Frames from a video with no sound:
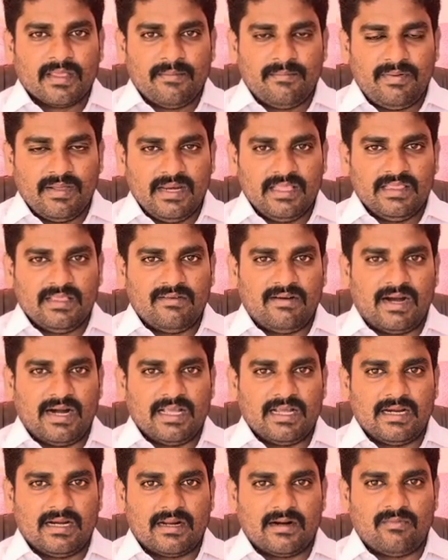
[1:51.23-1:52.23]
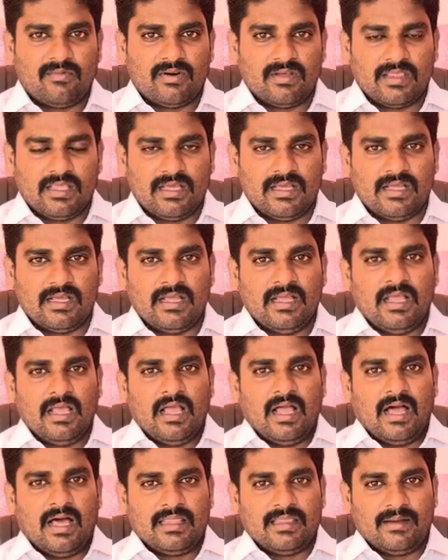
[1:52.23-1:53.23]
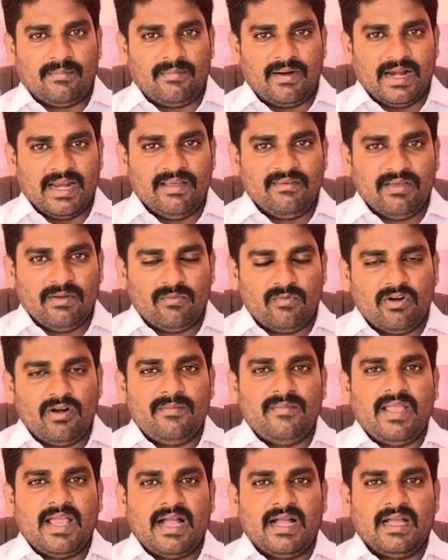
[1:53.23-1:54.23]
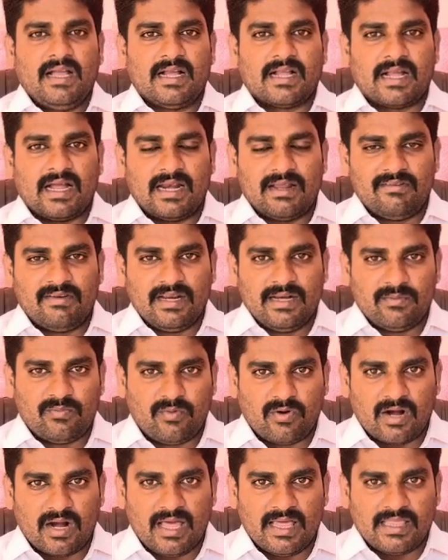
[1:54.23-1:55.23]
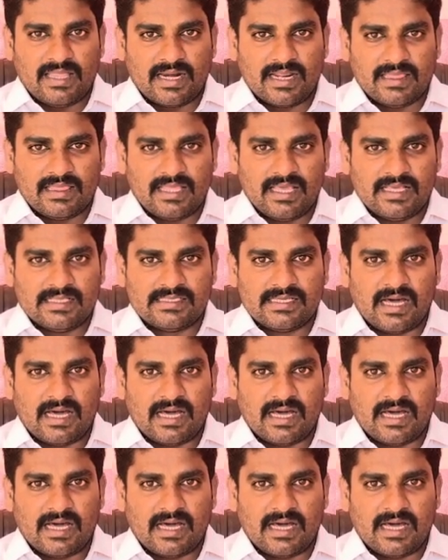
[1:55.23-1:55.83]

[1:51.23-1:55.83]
பிரிந்து வாழுகின்ற பொழுது அந்த மனைவி முழுமையாக கணவனின் பொருளாதாரத்தையே